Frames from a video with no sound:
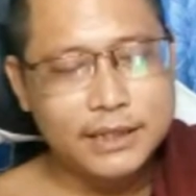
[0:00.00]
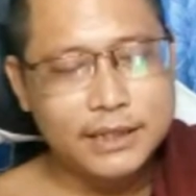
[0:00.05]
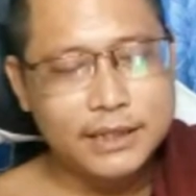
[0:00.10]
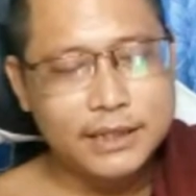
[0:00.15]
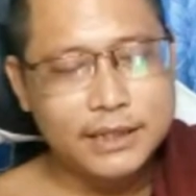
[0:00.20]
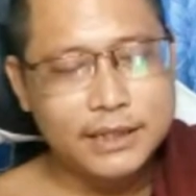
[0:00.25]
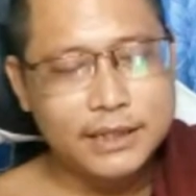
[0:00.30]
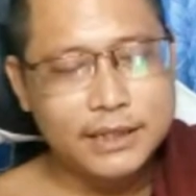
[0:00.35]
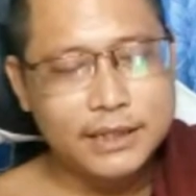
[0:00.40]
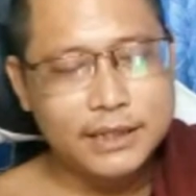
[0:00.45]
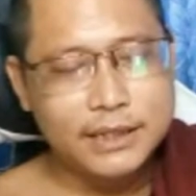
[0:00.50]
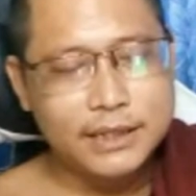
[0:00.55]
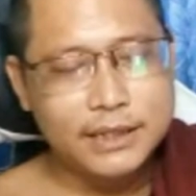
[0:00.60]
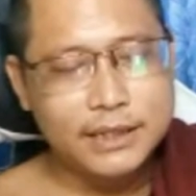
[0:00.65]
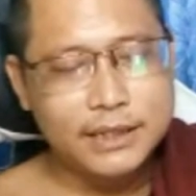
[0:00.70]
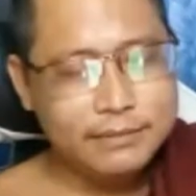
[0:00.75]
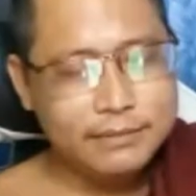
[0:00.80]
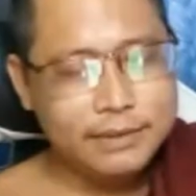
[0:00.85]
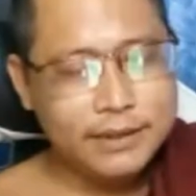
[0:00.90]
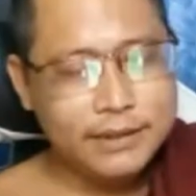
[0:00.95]
thì
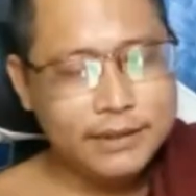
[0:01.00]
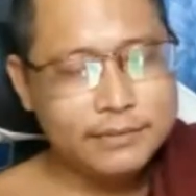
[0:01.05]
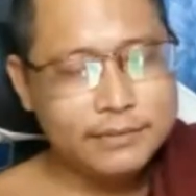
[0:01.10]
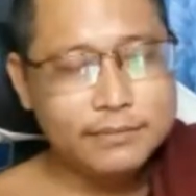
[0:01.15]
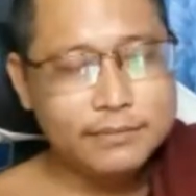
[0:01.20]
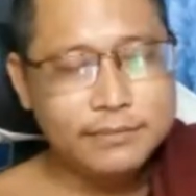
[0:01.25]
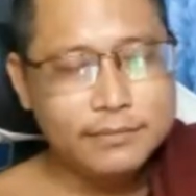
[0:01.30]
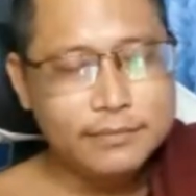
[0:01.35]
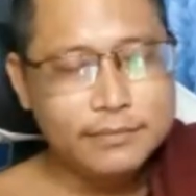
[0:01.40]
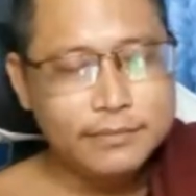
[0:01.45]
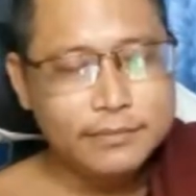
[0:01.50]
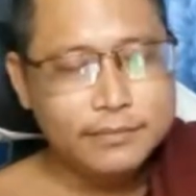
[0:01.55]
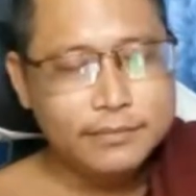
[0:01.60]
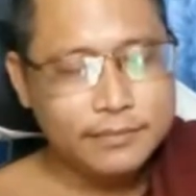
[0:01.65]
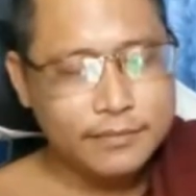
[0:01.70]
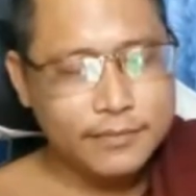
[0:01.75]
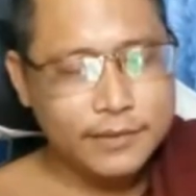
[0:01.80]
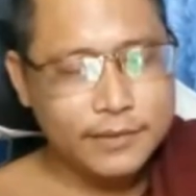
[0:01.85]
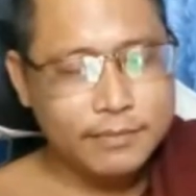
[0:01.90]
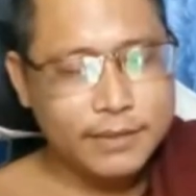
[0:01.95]
nó nó
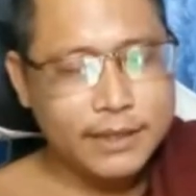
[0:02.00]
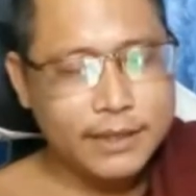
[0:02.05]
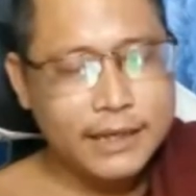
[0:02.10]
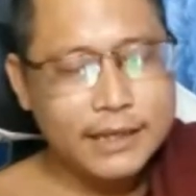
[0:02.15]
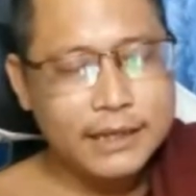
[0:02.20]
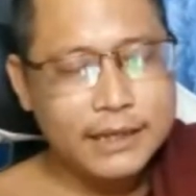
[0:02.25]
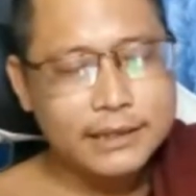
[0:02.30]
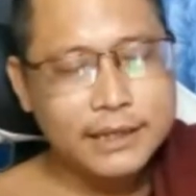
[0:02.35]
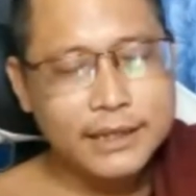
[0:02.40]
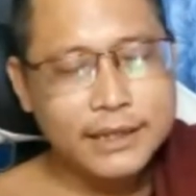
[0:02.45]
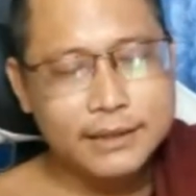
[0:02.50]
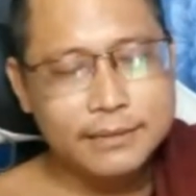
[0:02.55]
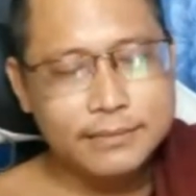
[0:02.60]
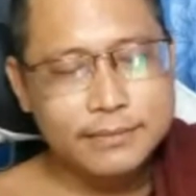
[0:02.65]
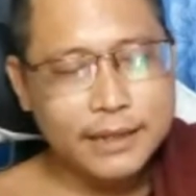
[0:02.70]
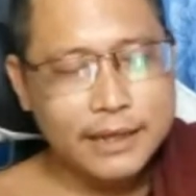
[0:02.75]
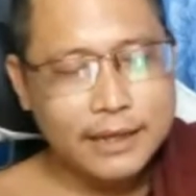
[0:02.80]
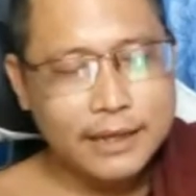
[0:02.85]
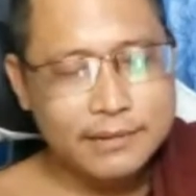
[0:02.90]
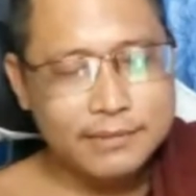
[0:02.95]
cũng không can thiệp vào nghiệp quả
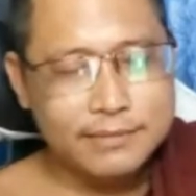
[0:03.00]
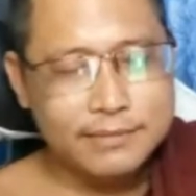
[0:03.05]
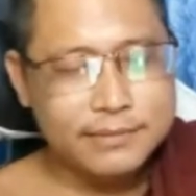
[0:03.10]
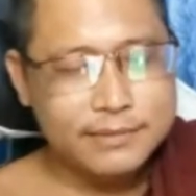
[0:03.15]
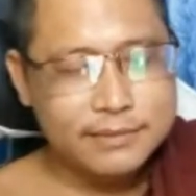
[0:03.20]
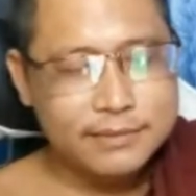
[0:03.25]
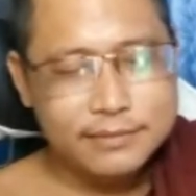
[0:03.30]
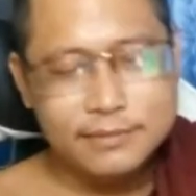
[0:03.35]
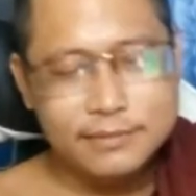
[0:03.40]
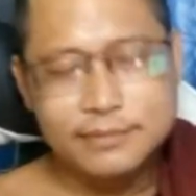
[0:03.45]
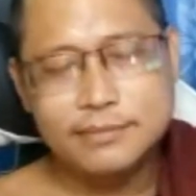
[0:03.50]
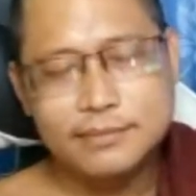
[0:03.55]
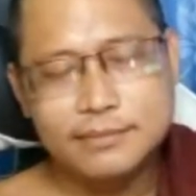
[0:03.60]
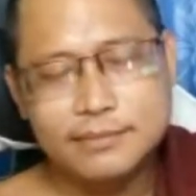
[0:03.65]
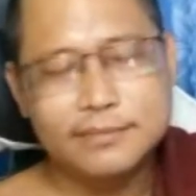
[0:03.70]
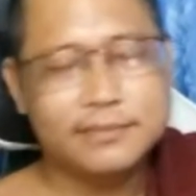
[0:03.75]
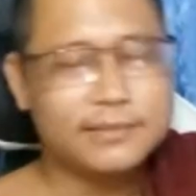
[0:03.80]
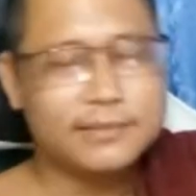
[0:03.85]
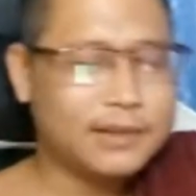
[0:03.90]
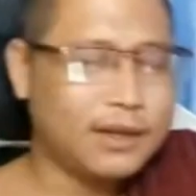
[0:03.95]
gì mấy nhưng mà
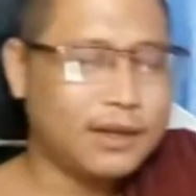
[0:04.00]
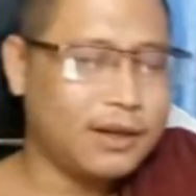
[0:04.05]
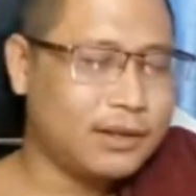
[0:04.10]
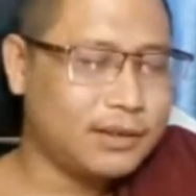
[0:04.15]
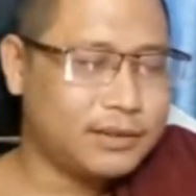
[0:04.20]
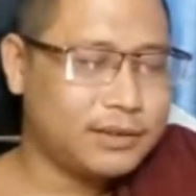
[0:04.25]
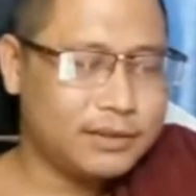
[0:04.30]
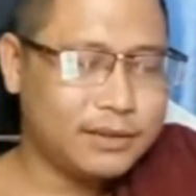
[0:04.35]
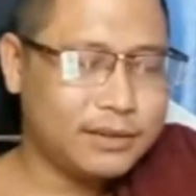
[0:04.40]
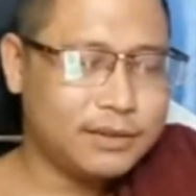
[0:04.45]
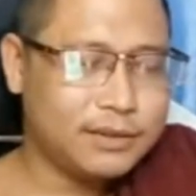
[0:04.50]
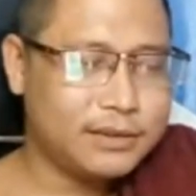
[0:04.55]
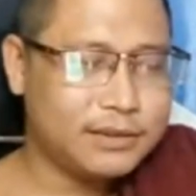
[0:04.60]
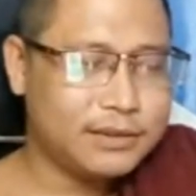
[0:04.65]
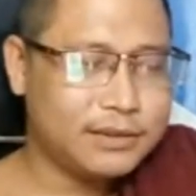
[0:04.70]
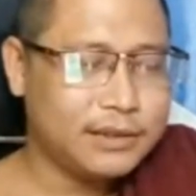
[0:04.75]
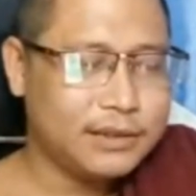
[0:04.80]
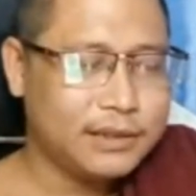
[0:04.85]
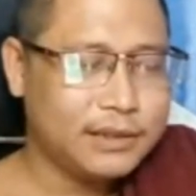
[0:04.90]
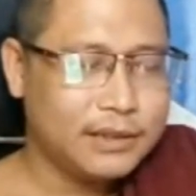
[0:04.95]
mình thấy cần
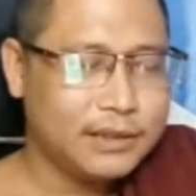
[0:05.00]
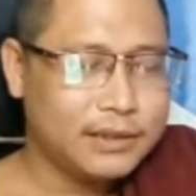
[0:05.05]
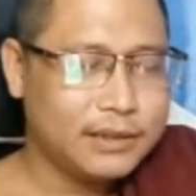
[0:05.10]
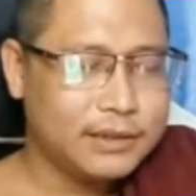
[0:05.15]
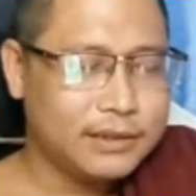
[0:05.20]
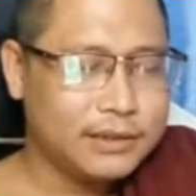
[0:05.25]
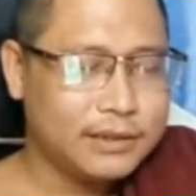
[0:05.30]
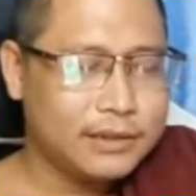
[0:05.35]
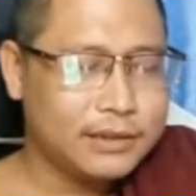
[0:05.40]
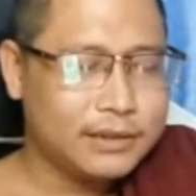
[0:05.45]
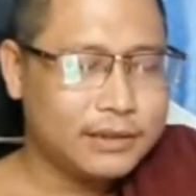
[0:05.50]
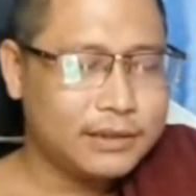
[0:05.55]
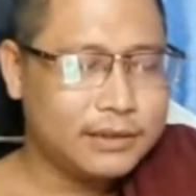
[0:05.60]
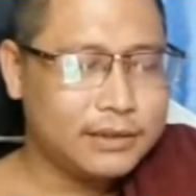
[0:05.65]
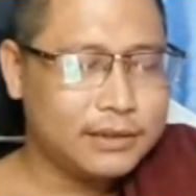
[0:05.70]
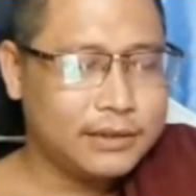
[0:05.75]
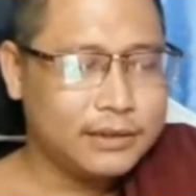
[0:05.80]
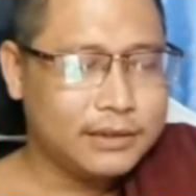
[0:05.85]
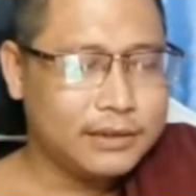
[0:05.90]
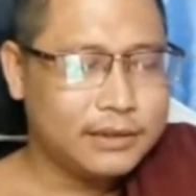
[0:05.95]
thiết thì mình làm
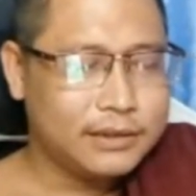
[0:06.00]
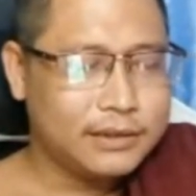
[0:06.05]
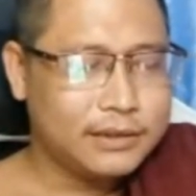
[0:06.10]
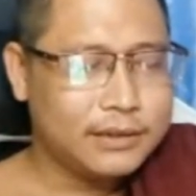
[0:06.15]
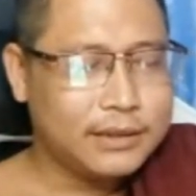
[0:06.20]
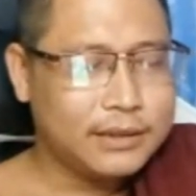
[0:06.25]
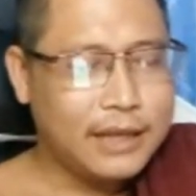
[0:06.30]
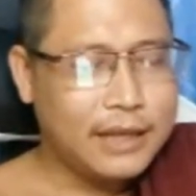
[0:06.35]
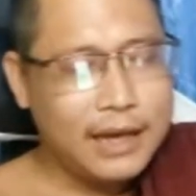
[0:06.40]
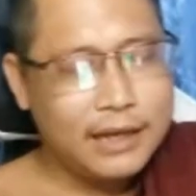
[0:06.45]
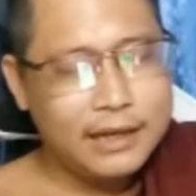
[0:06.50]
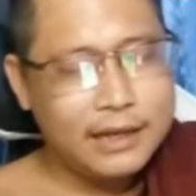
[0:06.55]
còn à,